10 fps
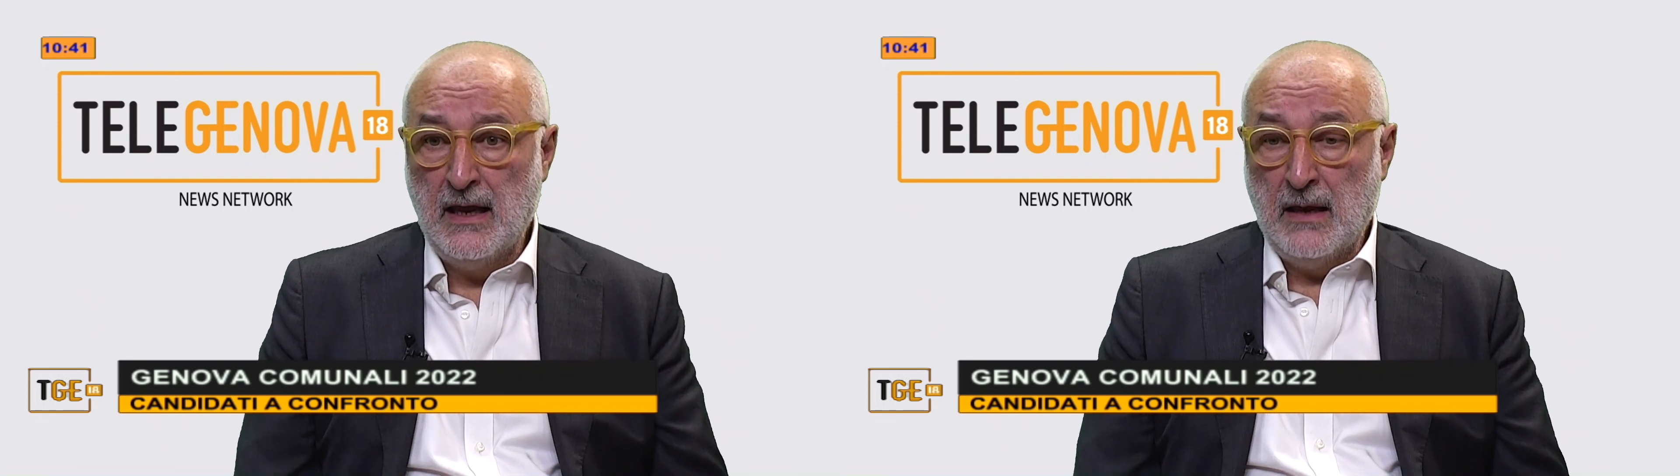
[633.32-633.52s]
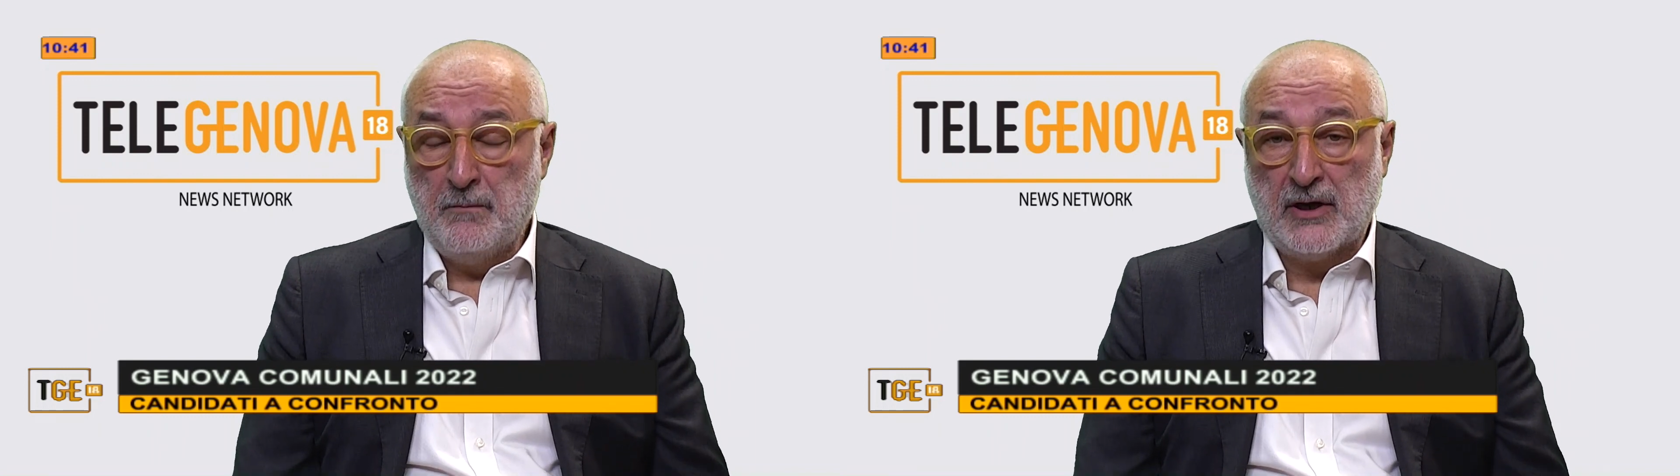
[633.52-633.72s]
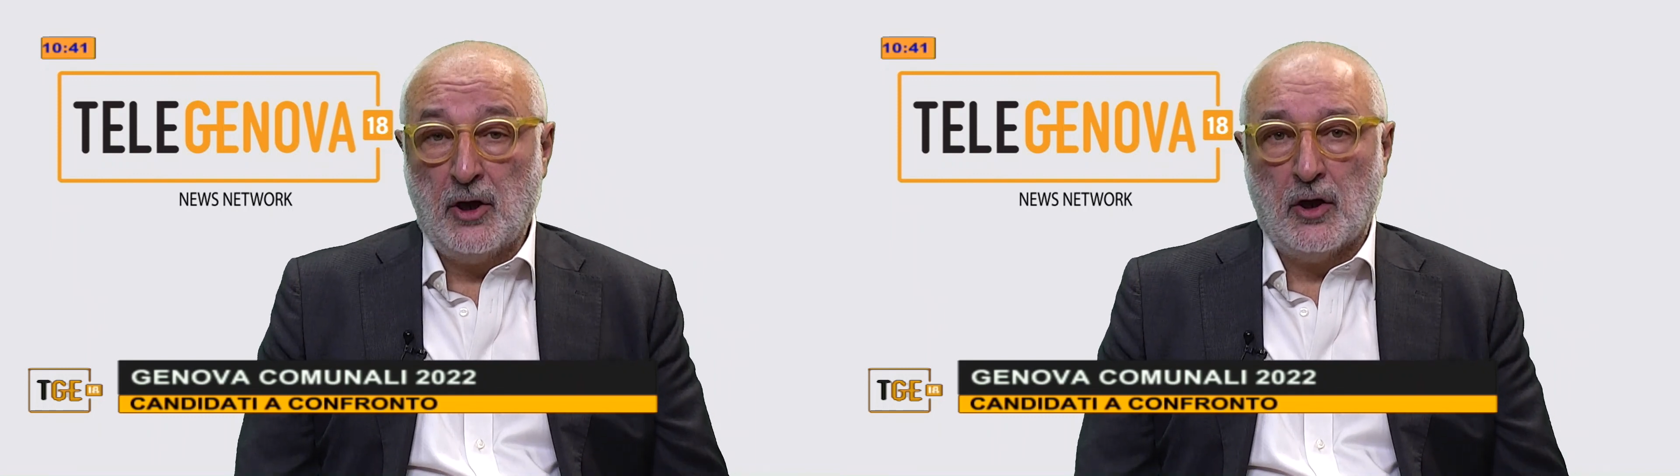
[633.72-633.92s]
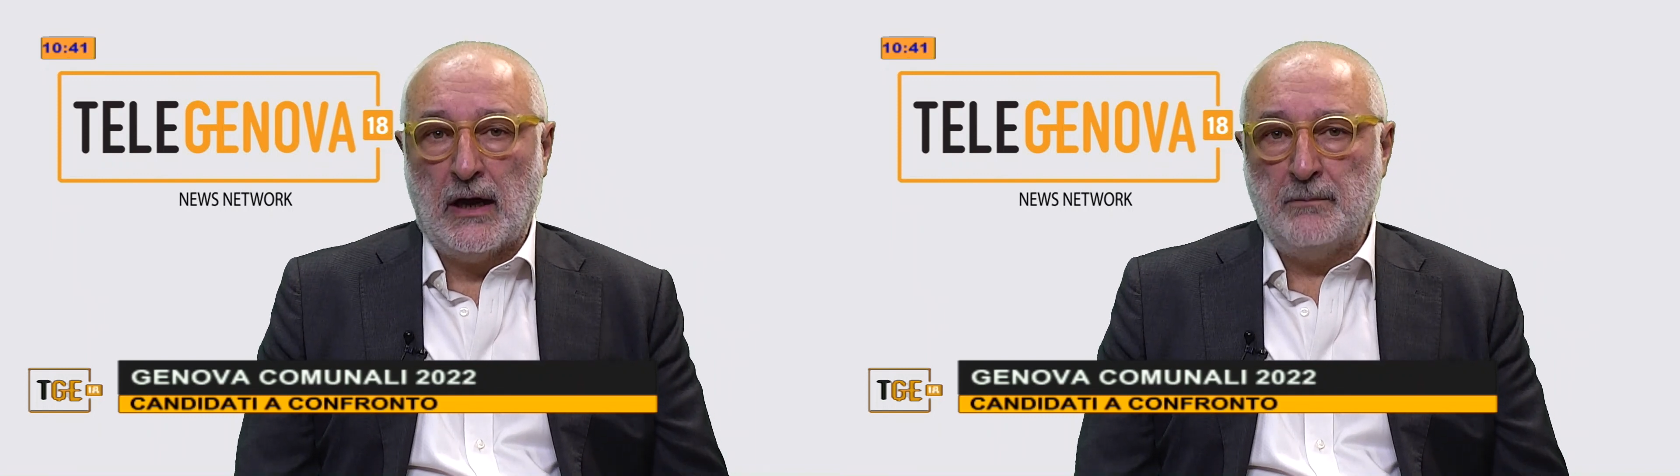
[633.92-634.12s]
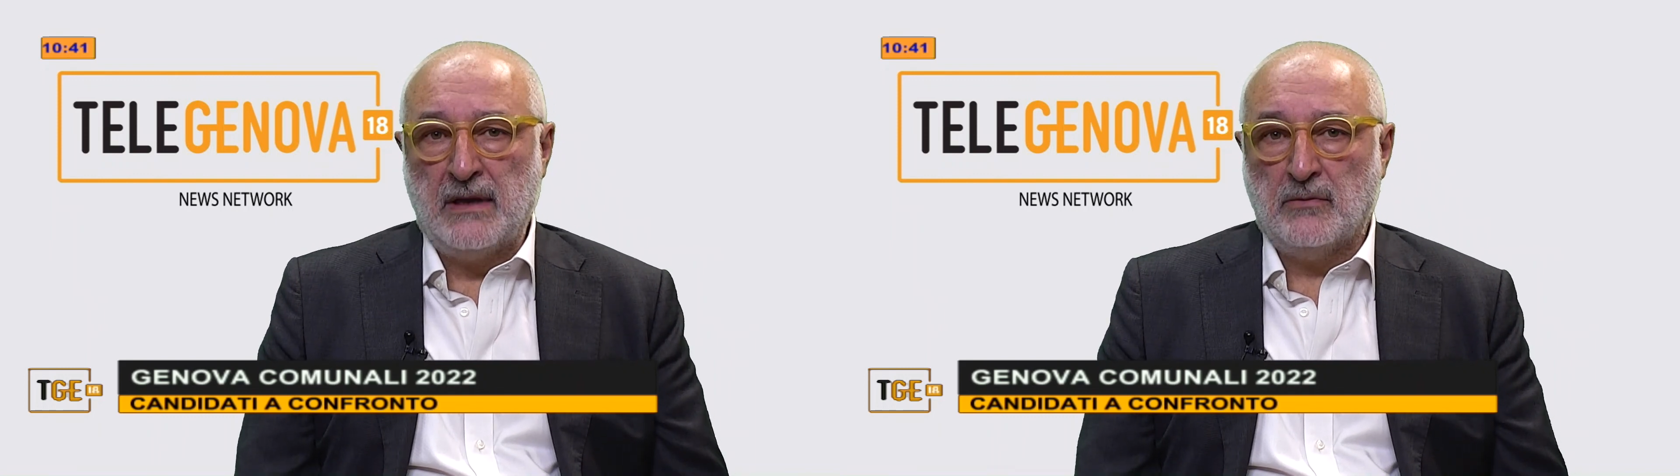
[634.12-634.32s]
Però
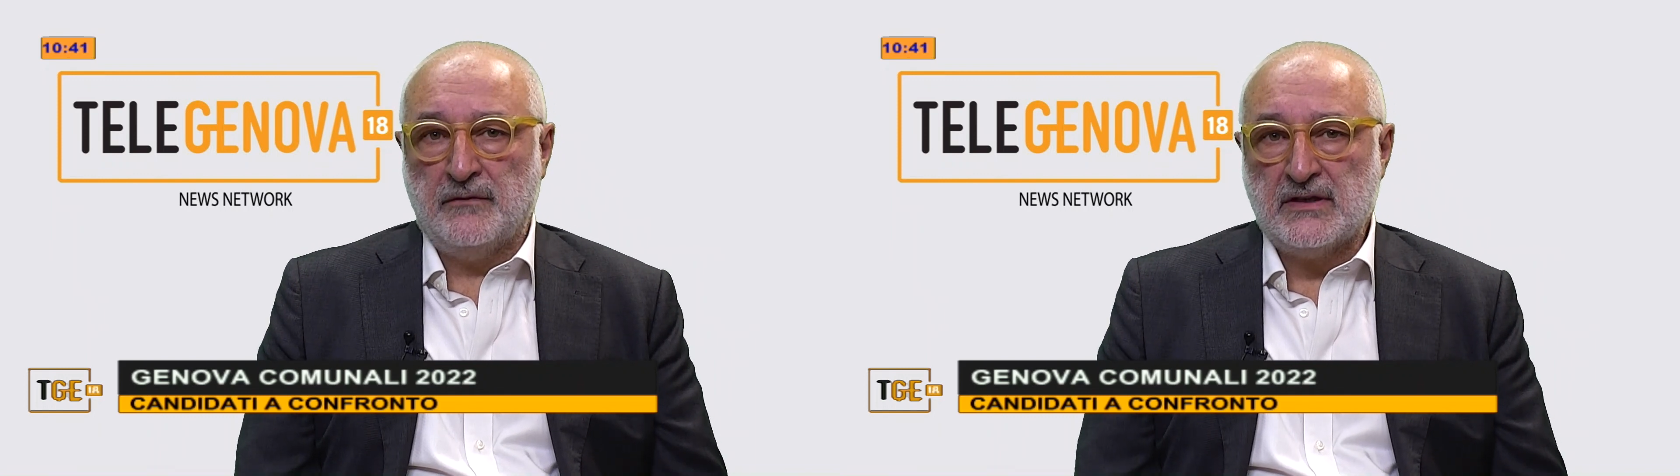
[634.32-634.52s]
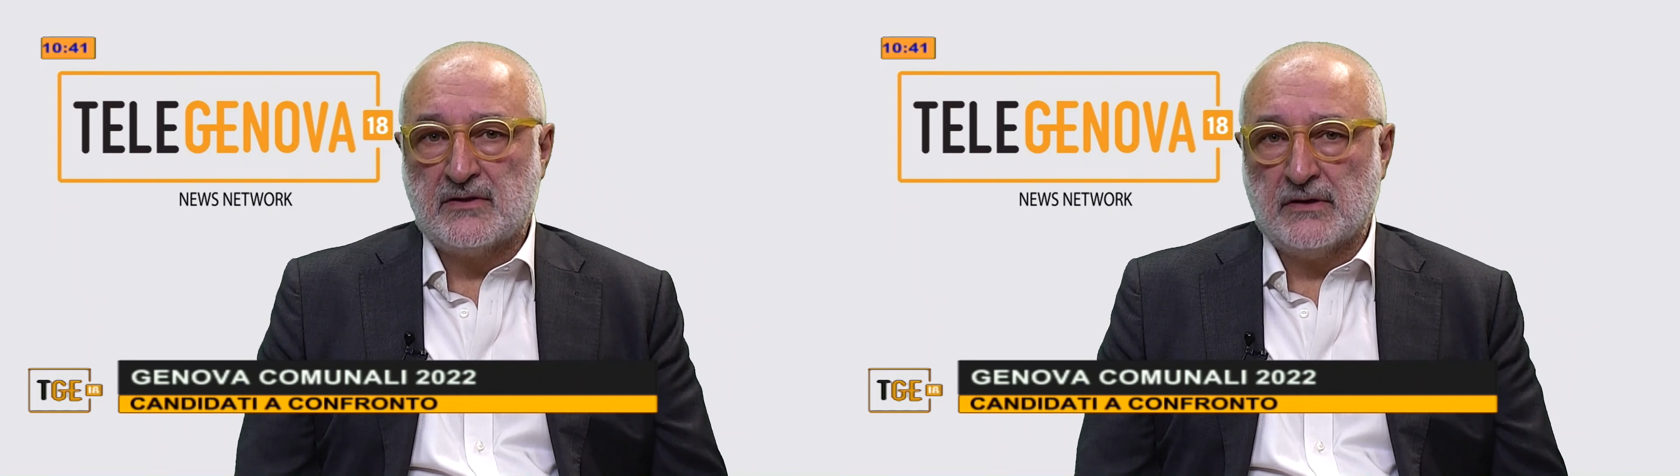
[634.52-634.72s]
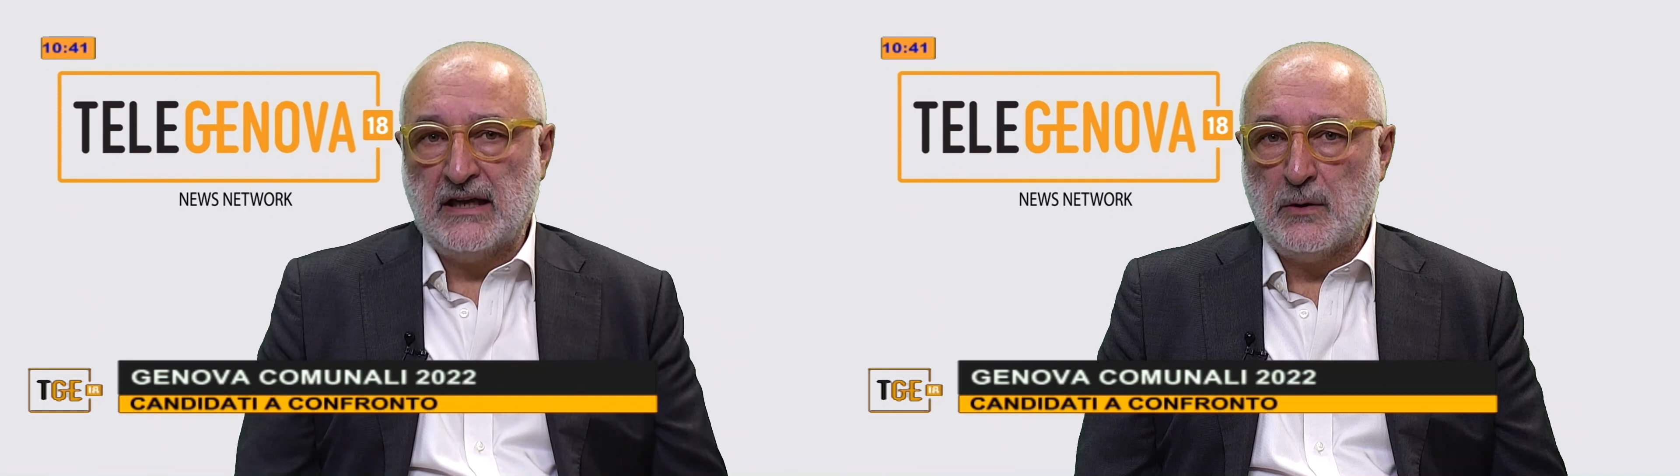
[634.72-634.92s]
abbiamo visto che in